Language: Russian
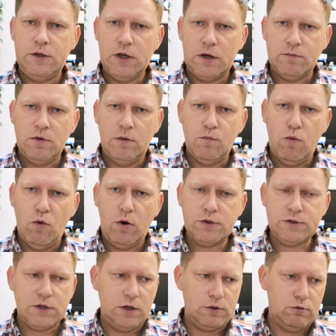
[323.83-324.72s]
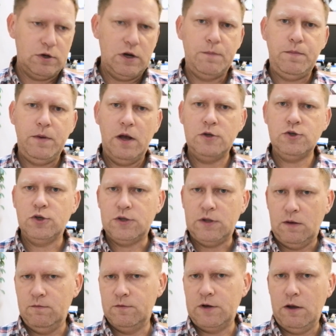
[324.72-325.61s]
гермобокс, который, опять же,
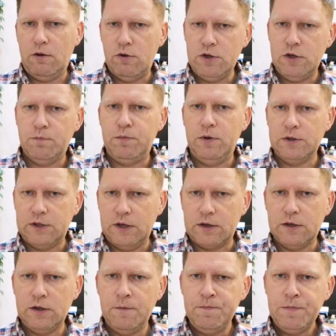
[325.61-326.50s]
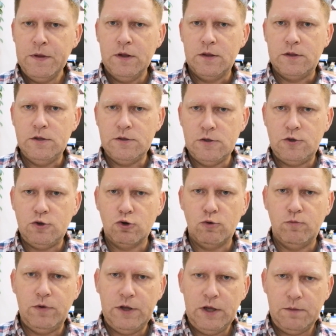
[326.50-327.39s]
там в районе полторы тысячи
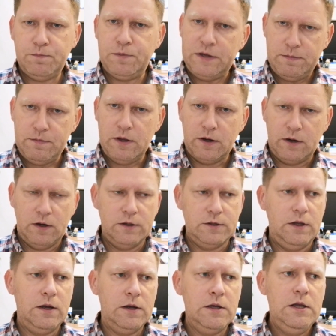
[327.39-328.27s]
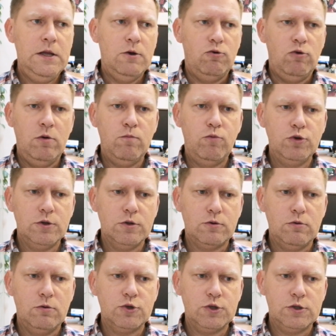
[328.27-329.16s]
рублей примерно, да, он
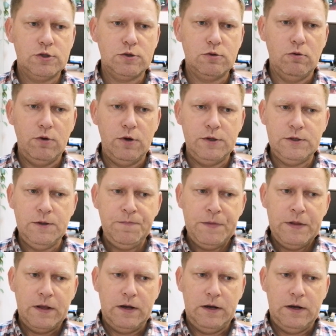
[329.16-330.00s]
будет тоже стоить.